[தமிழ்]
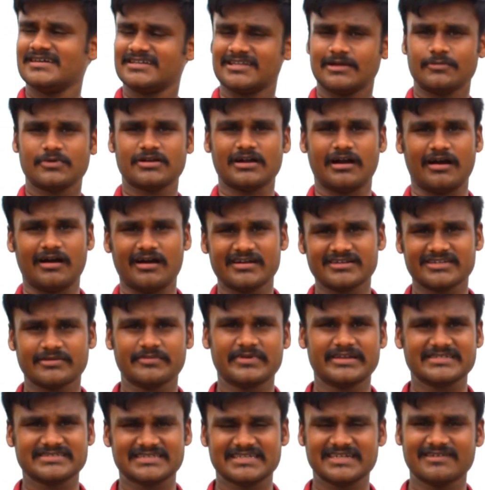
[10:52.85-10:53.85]
நமக்கு
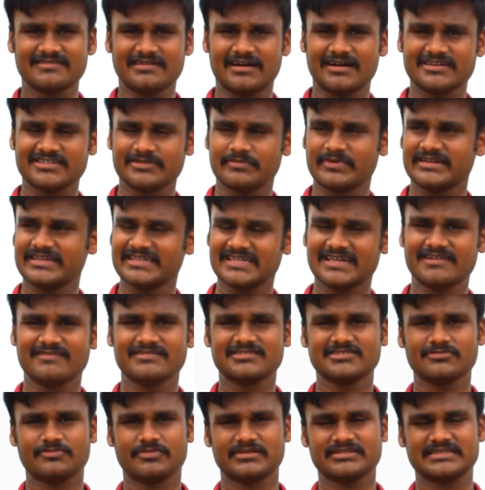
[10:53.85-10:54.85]
ஆட்டோமேஷனாக ஆட்டோமேட்டிக்காக
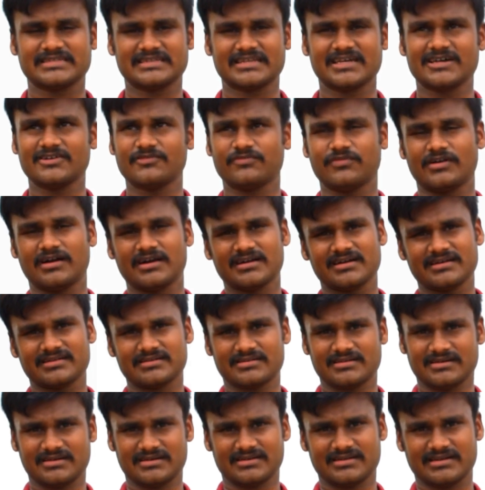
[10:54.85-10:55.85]
வந்து பார்த்திங்கன்னா ஃபாகர்
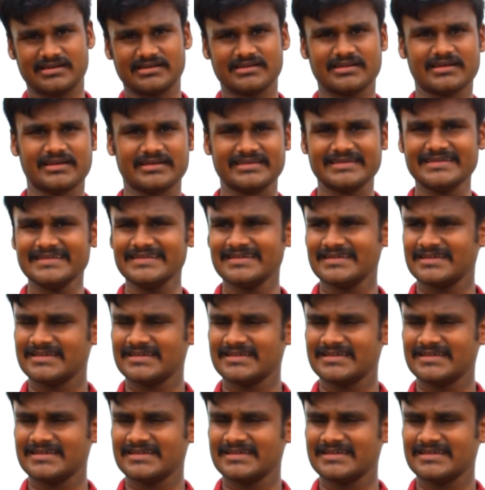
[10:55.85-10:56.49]
ரன் ஆகி